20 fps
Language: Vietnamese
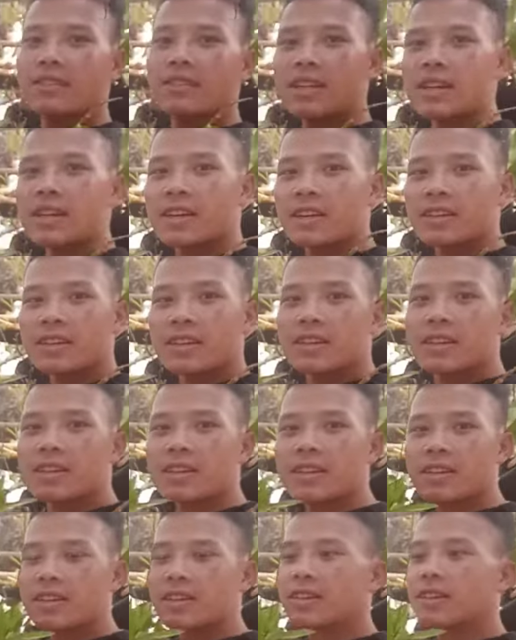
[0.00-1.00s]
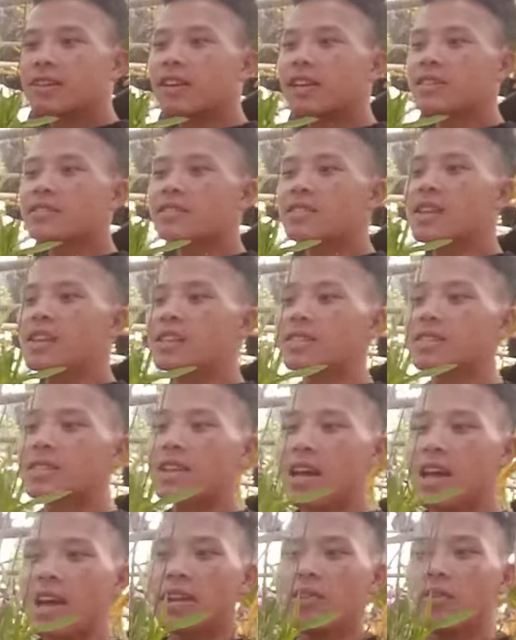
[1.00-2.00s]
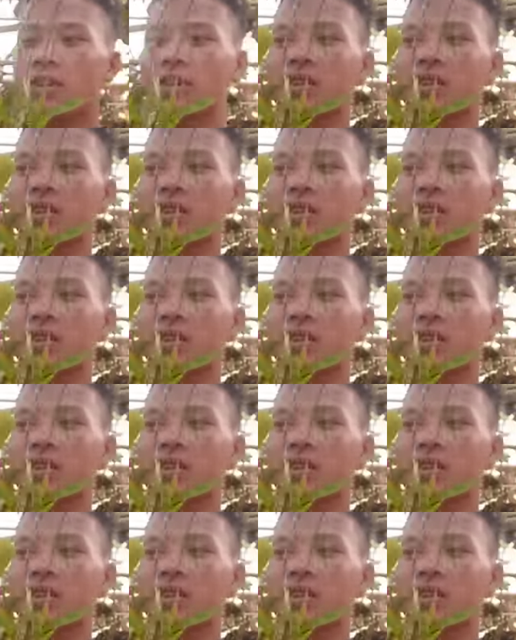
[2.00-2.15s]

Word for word: nha. Đang rất là dài luôn.